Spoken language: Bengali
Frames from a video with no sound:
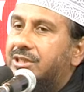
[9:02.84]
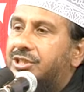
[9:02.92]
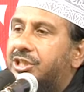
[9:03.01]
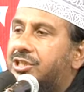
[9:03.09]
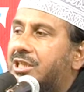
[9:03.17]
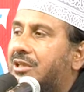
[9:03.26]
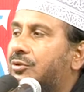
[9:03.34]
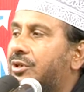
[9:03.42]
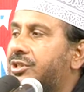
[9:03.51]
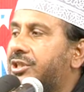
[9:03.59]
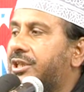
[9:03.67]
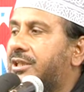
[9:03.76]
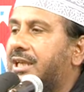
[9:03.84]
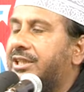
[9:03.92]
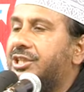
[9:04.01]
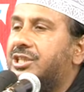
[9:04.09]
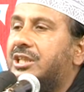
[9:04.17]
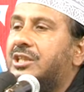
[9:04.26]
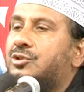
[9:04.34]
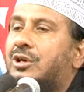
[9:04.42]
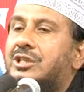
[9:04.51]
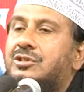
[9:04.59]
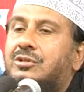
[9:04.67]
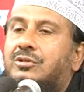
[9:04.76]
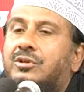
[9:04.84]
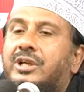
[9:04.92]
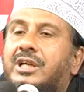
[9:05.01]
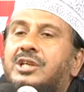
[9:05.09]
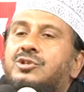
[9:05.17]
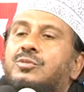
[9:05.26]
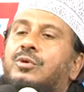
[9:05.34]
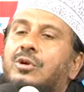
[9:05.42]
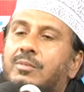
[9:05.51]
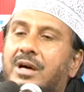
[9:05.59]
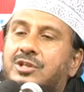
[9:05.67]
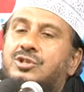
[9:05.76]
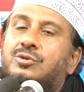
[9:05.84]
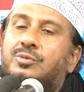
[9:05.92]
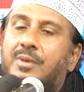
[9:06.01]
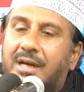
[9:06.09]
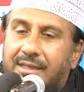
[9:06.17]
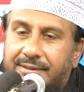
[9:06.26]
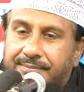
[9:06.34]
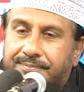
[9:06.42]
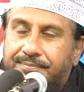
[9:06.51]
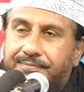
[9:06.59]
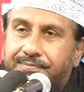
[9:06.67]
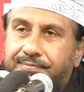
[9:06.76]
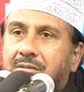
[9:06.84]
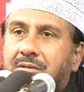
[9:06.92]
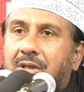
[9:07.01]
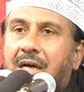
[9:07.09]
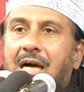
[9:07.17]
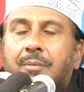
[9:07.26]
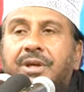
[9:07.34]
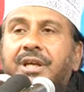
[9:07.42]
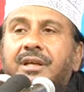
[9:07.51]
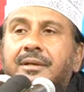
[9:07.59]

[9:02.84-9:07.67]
চেষ্টা করেছি তাদের সাথে যোগাযোগ করে কিছু বলবার শুনবার আমি